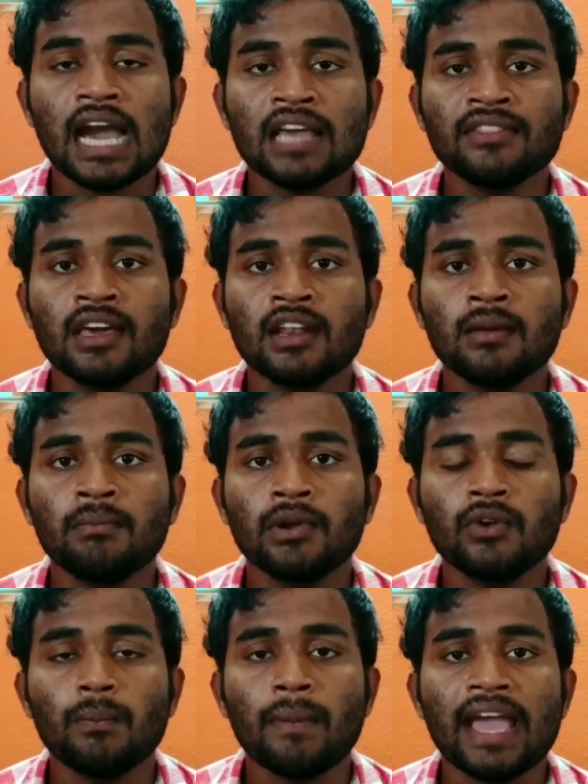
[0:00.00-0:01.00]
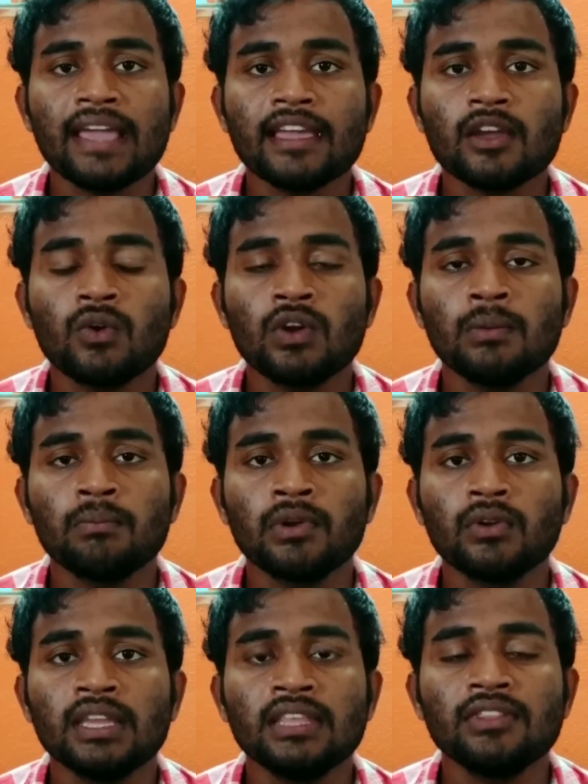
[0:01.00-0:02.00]
ఆధార్ నంబరు బ్యాంక్ అకౌంట్
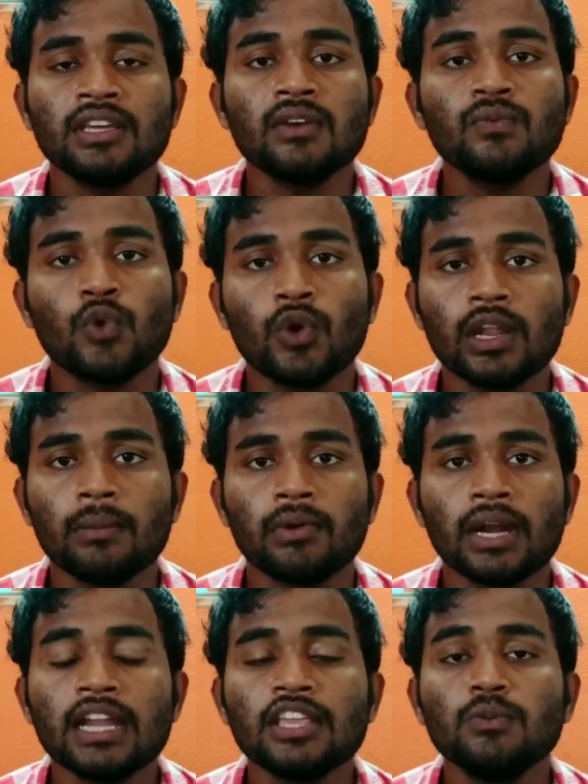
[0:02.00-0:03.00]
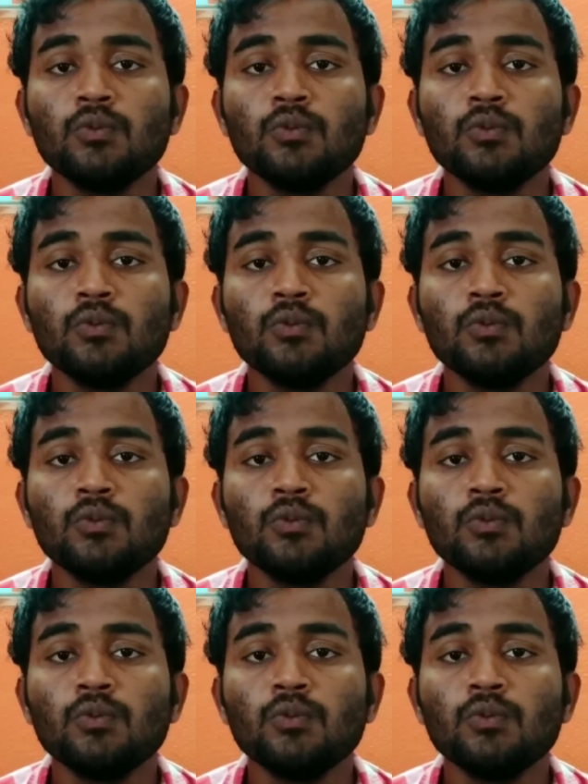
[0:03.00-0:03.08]
నెంబరు అదేవిధంగా ఫోన్ నెంబర్ అంటే ఈ